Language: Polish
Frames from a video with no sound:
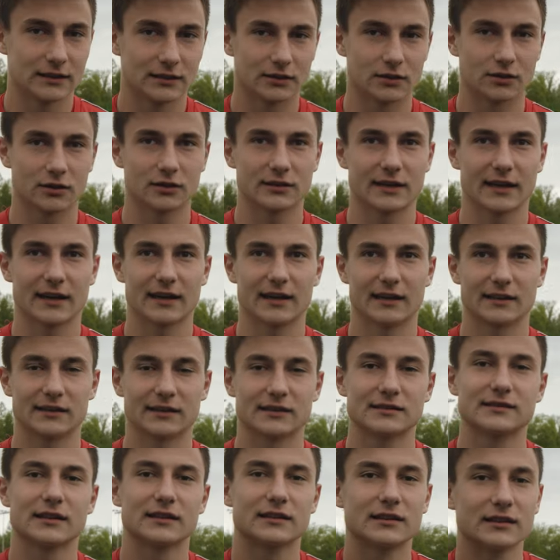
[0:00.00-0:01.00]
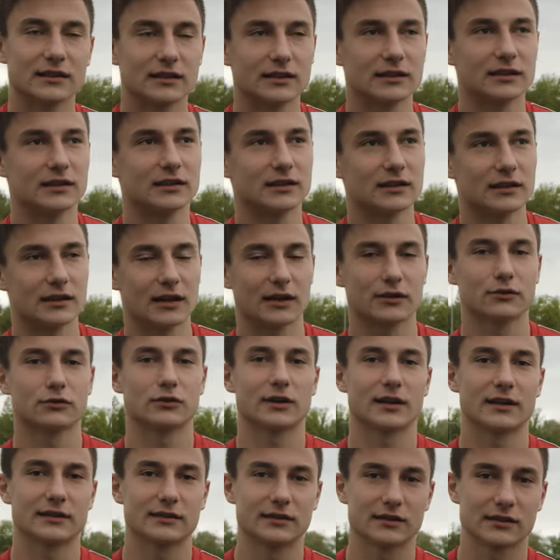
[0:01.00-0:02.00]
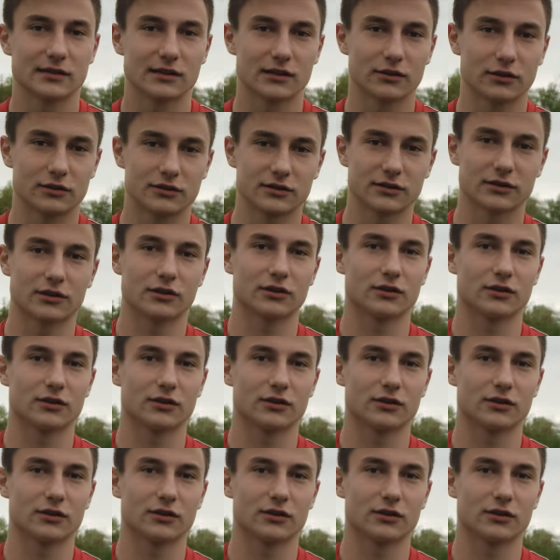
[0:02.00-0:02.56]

No tak, niestety akurat jeśli chodzi